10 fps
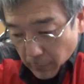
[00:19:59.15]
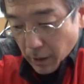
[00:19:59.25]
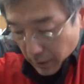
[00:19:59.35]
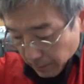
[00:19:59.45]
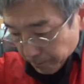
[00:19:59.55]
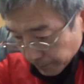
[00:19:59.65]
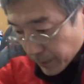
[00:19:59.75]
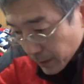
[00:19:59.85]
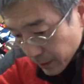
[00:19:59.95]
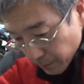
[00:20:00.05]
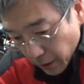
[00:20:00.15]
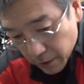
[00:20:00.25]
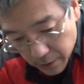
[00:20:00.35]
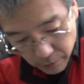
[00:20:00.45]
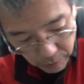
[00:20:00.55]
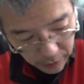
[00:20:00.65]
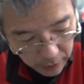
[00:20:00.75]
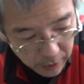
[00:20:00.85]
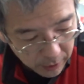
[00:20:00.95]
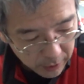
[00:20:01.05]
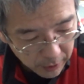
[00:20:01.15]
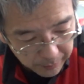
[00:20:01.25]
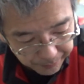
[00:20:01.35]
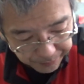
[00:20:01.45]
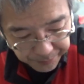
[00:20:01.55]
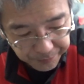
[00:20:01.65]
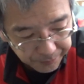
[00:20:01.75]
はい、まあそんなねあれで、うん、